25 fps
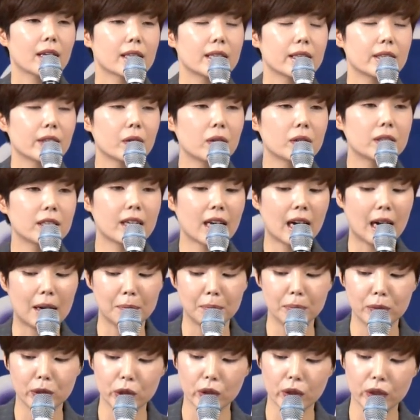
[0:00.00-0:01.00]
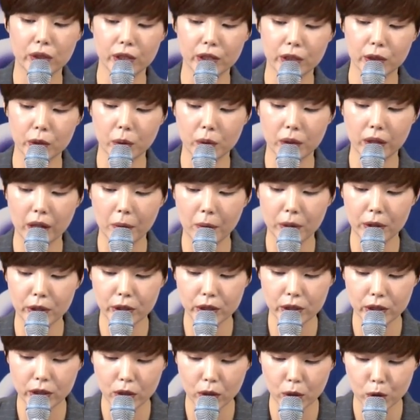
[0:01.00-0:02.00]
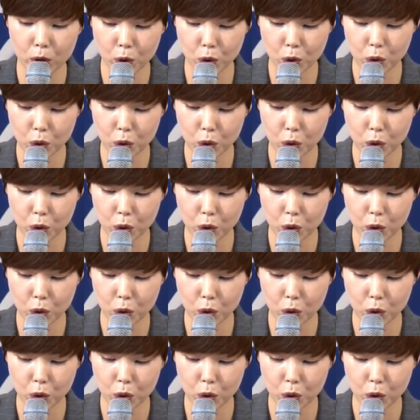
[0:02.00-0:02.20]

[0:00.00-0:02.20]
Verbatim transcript: 그리고 그 감정을 통해 훨씬 더